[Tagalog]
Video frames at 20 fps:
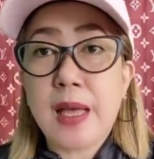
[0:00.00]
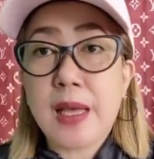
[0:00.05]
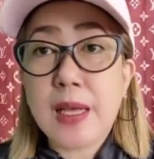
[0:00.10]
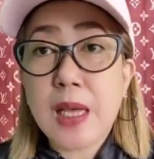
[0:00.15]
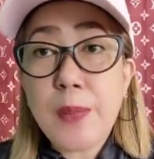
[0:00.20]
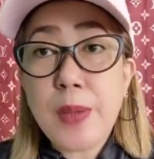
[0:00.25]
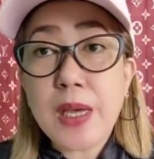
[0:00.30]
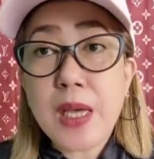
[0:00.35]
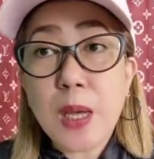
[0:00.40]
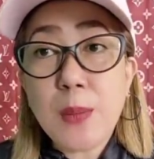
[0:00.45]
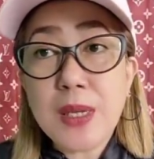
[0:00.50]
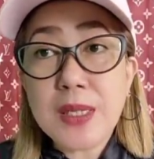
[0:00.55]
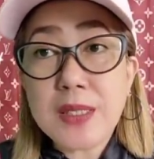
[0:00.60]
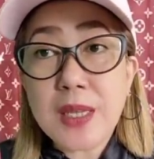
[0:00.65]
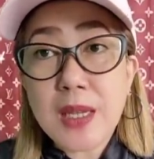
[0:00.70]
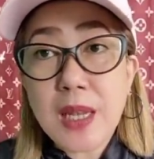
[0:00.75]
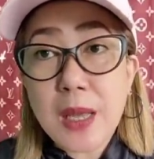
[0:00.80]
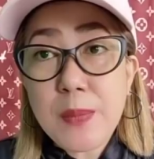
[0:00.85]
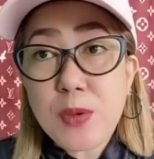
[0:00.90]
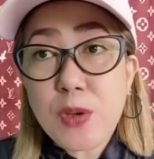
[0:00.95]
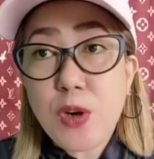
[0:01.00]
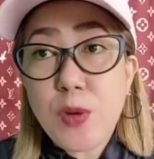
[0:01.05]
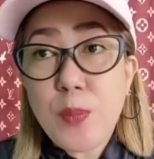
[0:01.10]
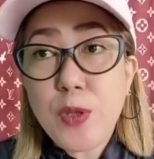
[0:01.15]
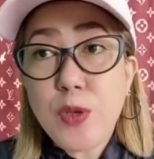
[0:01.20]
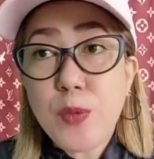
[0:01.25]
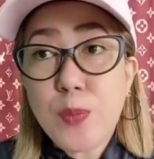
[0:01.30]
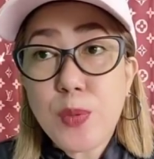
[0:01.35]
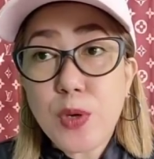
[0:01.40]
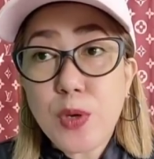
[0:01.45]
Gabi-gabi sa live ko,
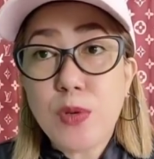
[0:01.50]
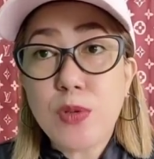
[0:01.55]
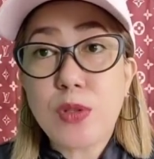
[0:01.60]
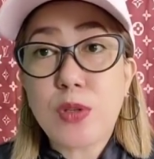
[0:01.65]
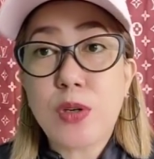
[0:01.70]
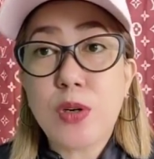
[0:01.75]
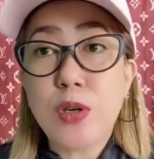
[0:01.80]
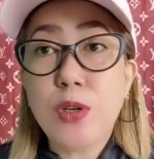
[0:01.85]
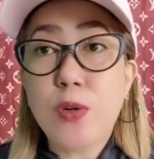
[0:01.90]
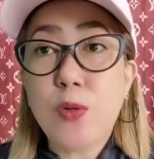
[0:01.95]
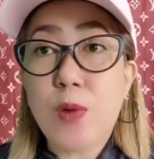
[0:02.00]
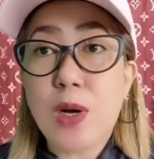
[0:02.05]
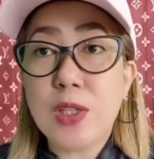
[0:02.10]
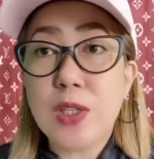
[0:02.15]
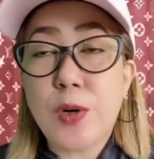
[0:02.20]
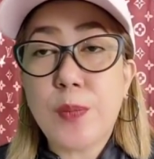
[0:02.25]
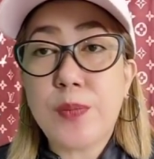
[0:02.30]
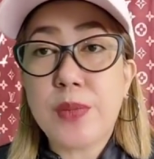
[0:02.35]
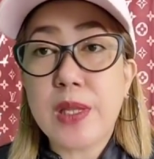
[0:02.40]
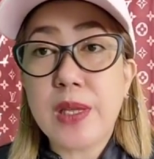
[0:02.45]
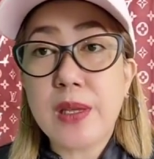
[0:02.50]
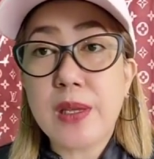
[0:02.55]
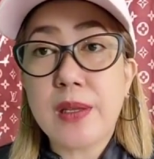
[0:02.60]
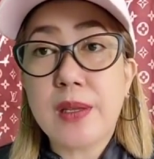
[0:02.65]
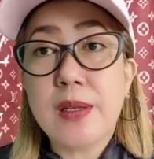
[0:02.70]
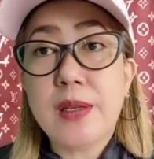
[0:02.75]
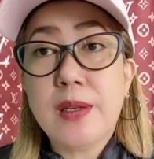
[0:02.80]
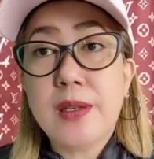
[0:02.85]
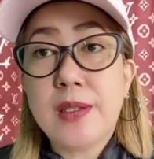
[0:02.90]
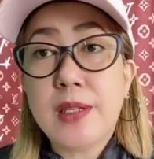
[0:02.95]
pinopromote ko yung one opti.
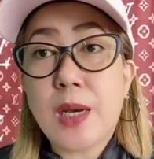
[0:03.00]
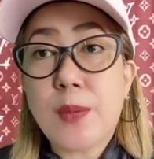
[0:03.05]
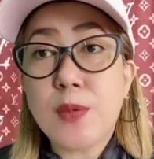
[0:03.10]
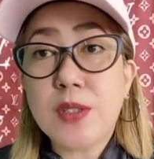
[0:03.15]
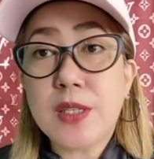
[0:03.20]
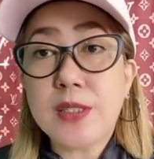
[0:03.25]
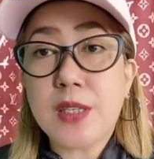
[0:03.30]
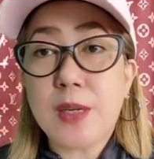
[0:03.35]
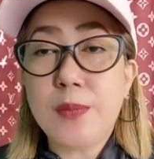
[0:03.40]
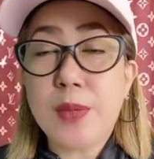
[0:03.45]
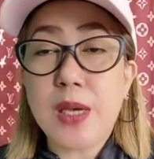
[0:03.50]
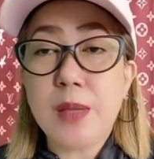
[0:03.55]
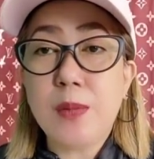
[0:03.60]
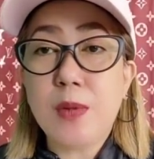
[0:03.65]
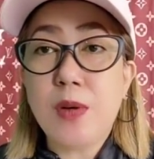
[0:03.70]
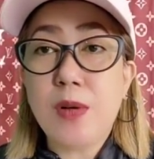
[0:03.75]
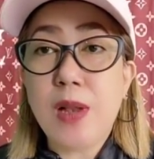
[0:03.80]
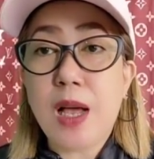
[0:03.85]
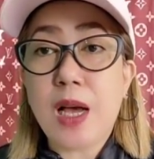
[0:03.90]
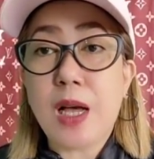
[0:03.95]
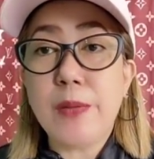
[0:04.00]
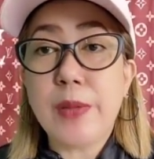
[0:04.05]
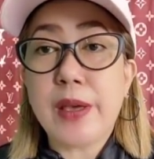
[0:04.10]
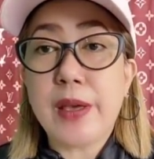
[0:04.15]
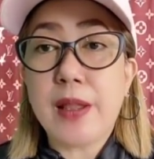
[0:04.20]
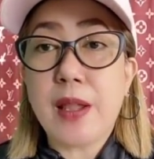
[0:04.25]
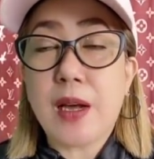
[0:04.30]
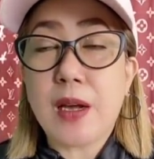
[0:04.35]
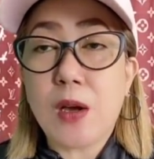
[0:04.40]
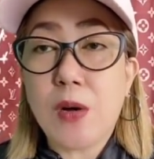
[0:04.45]
Tapos sasabihin mo, wala
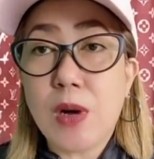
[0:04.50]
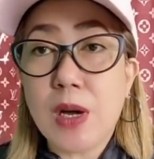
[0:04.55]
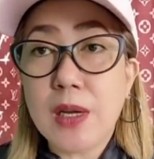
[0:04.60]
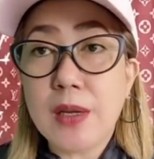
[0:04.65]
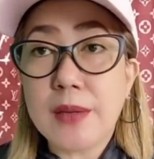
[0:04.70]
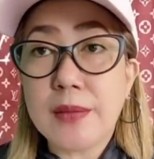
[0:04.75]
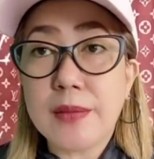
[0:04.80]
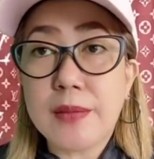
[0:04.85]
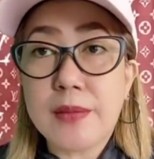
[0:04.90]
kaming ginagawa.